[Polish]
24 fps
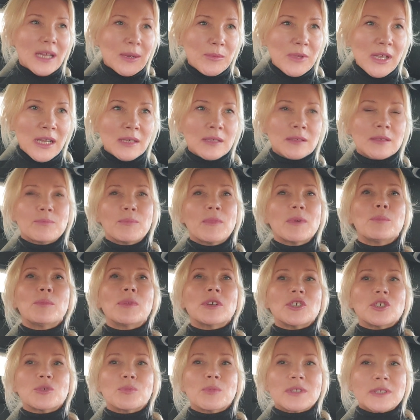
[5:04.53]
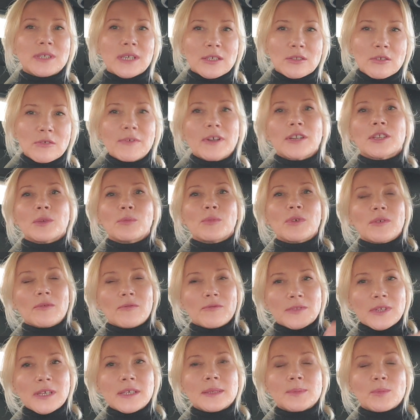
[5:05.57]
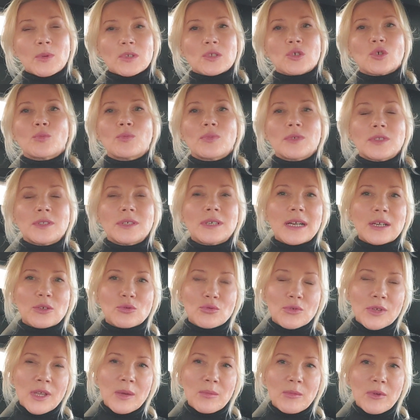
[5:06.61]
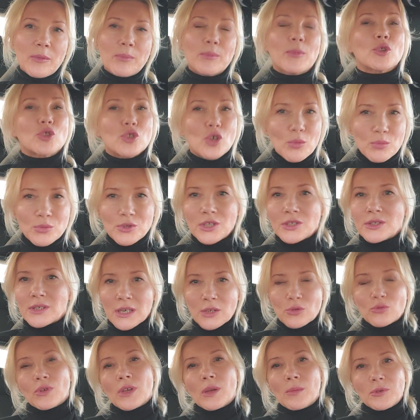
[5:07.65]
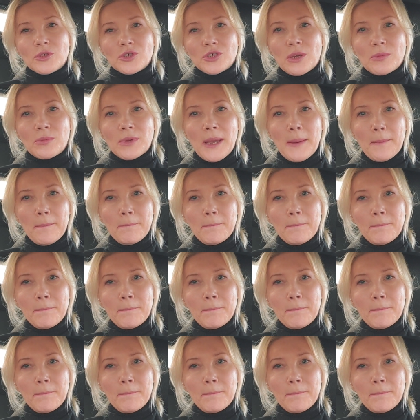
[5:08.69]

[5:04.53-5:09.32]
tam jak my byliśmy traktowani, my w ten sposób traktujemy, podobnie traktujemy siebie.